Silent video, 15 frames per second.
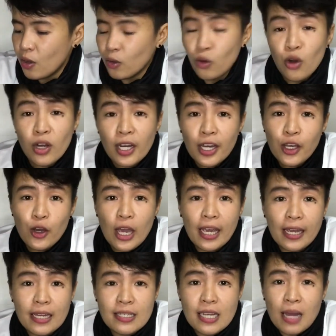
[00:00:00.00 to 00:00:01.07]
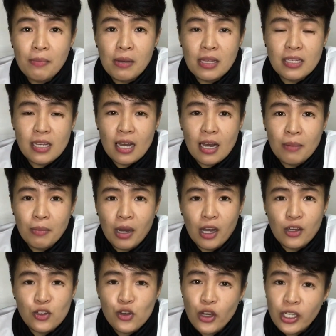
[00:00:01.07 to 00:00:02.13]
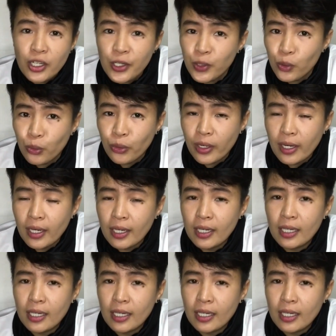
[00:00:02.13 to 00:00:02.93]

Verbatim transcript: Kung kayo ay kasama sa mga joiner tour,